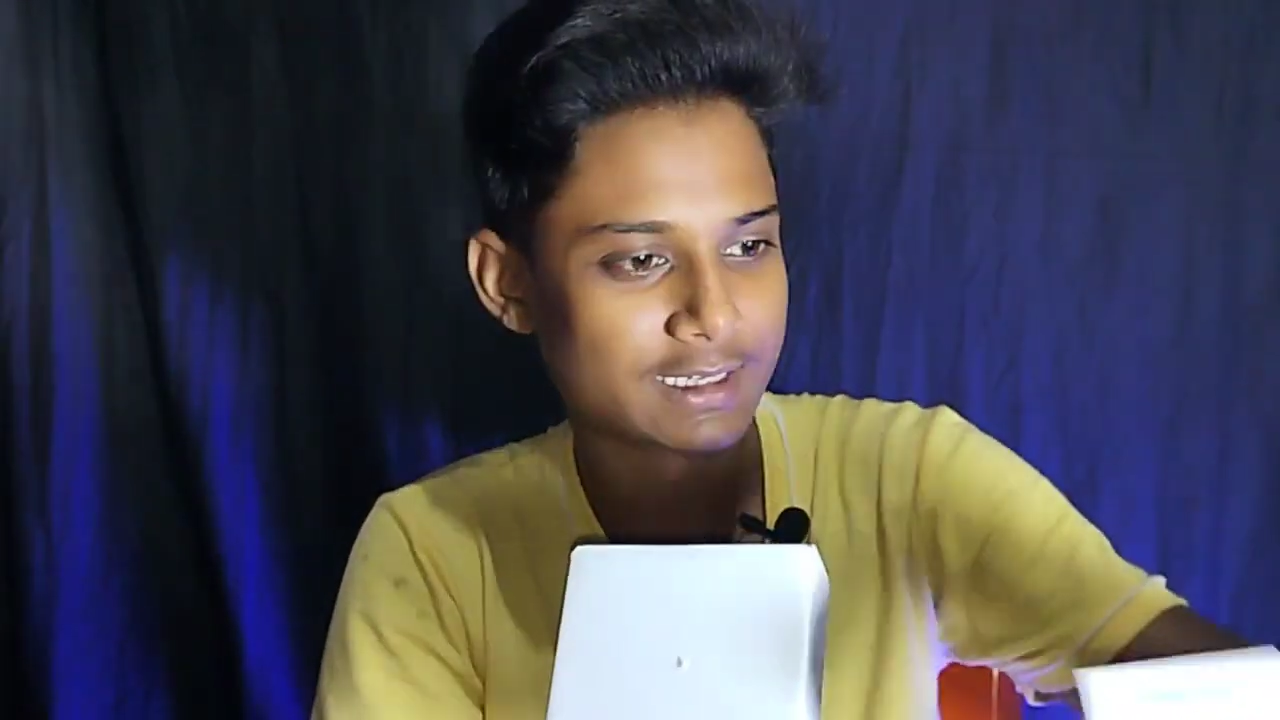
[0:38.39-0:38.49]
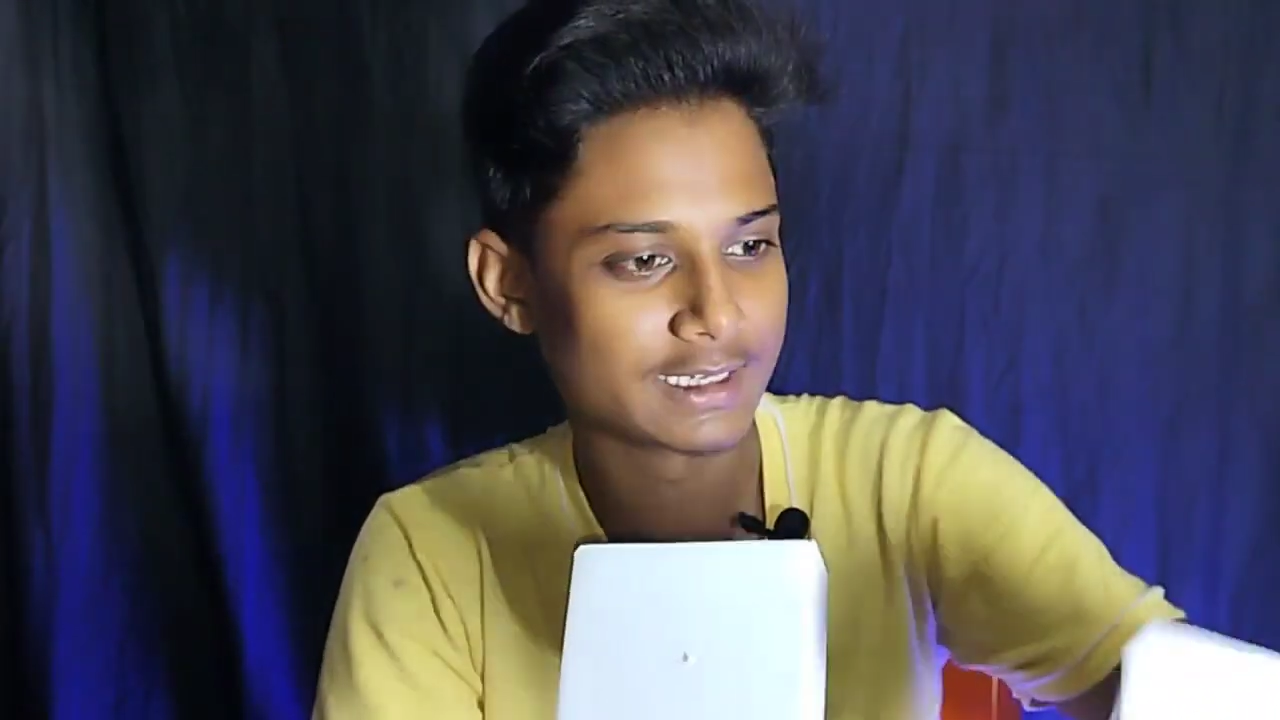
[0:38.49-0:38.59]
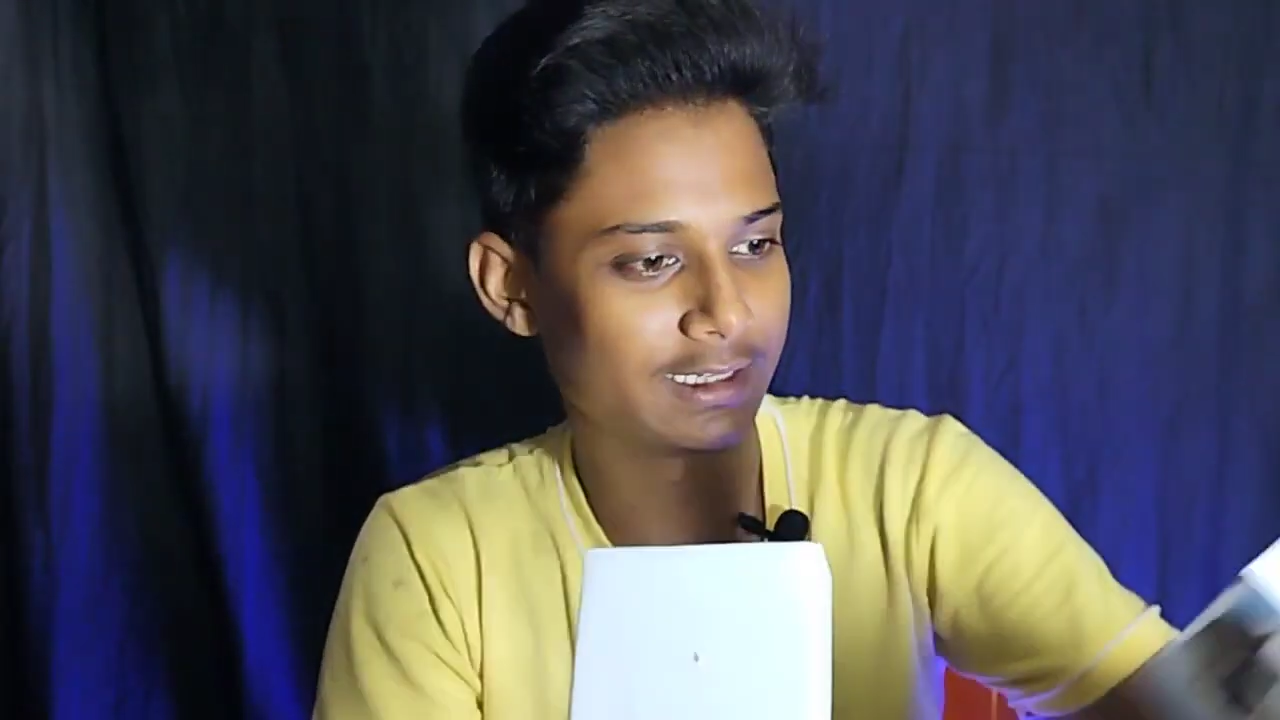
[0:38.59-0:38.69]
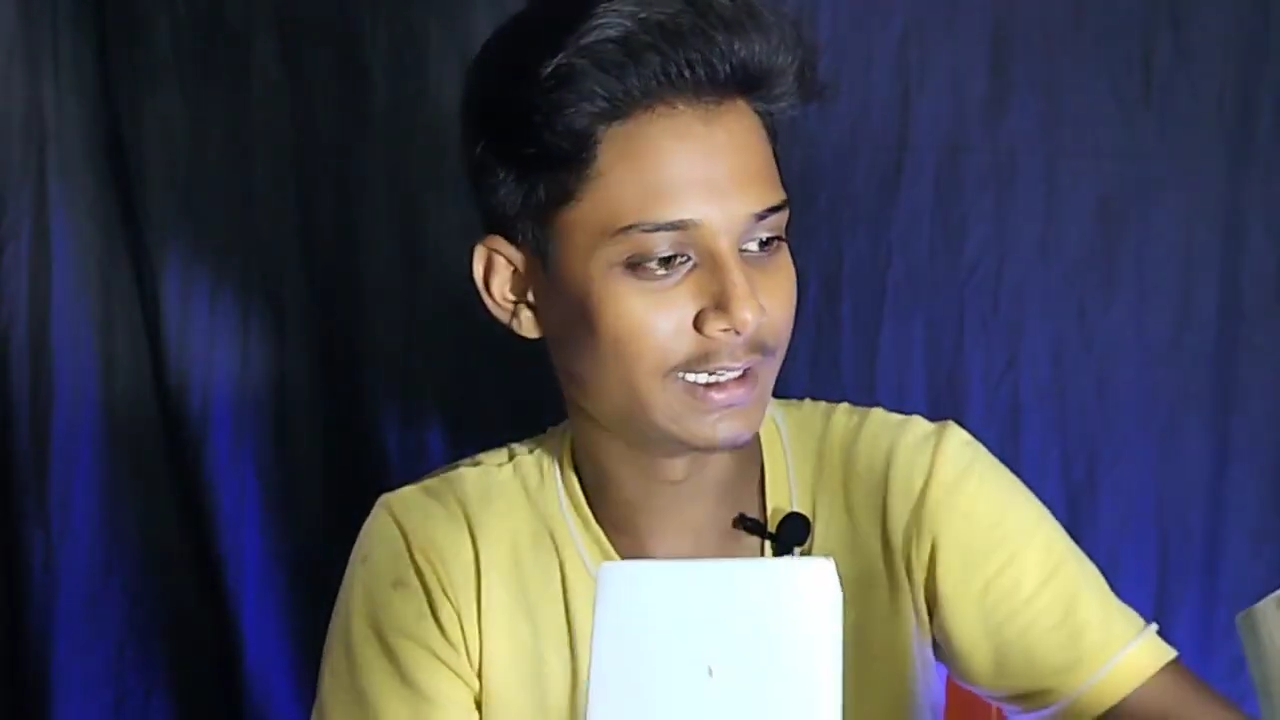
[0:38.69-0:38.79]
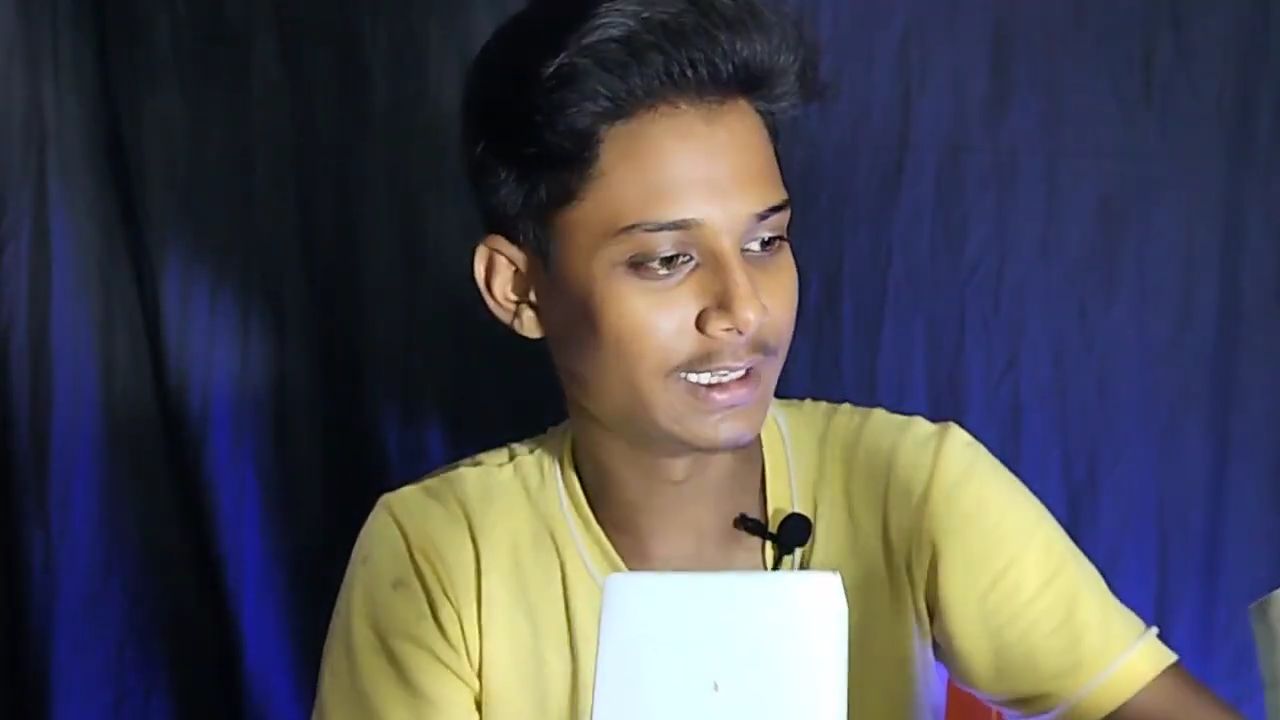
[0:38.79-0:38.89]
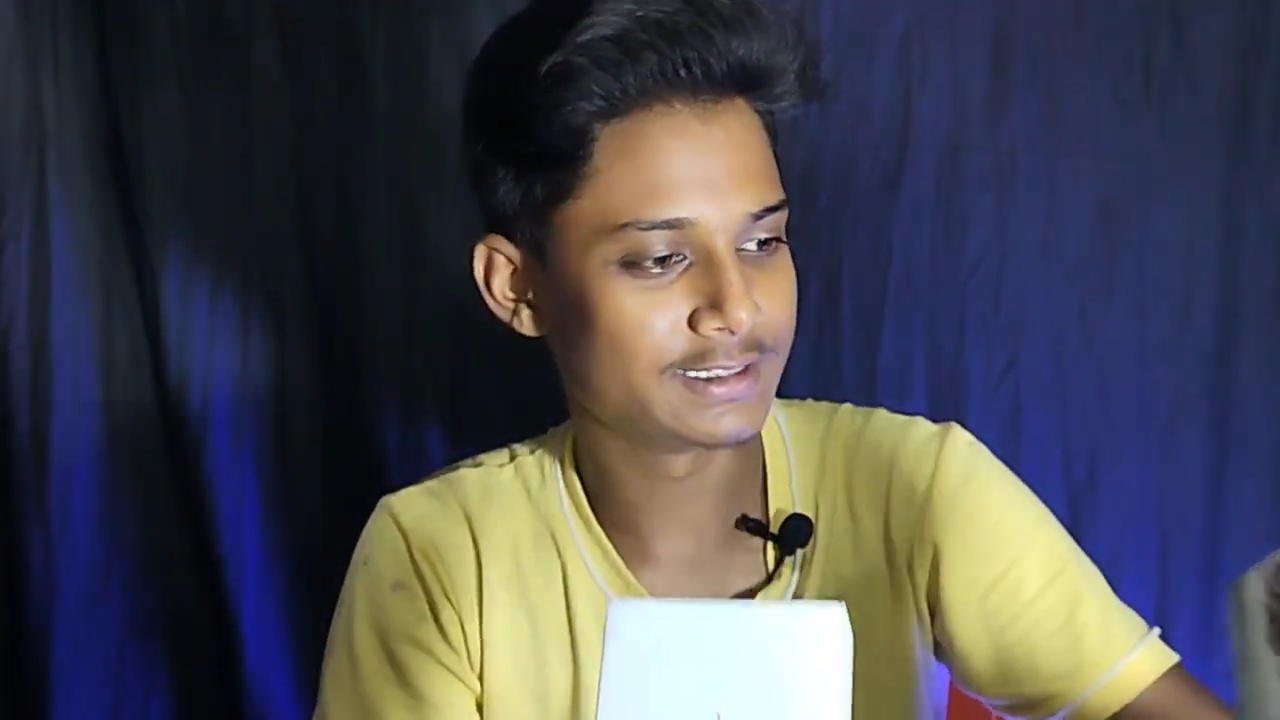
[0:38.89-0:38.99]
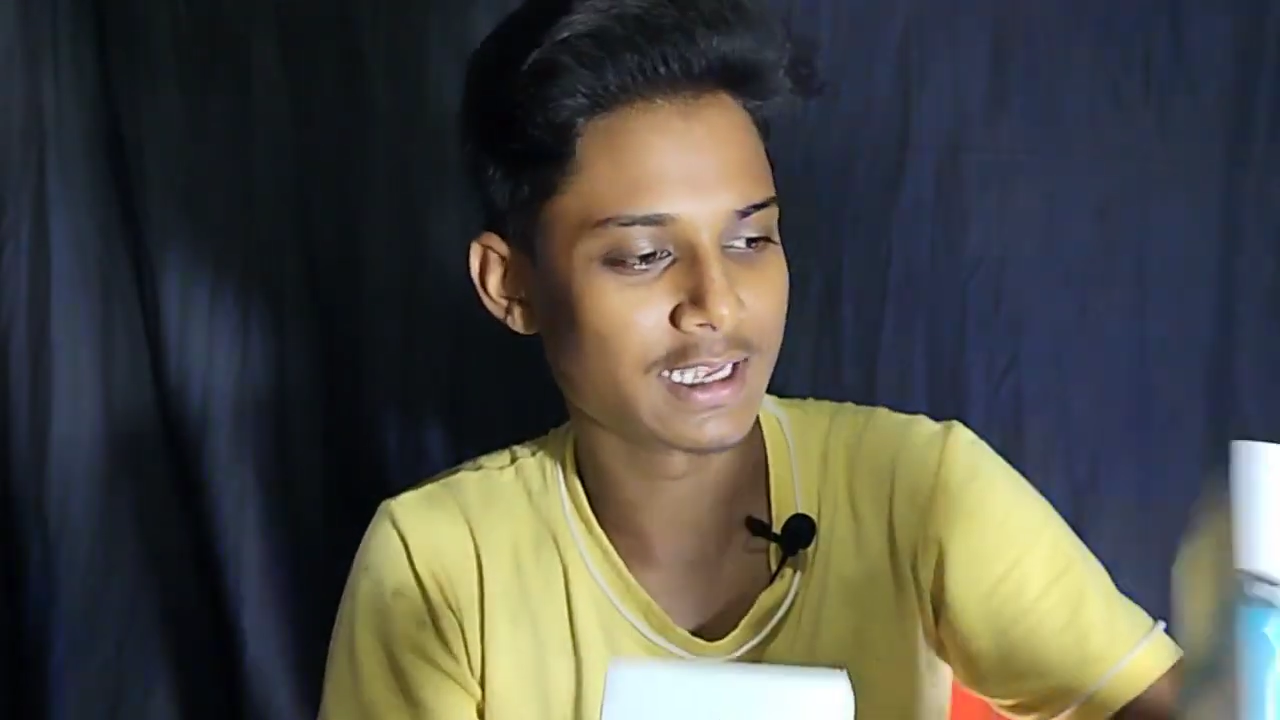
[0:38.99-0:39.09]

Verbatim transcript: টেনে নিয়েছি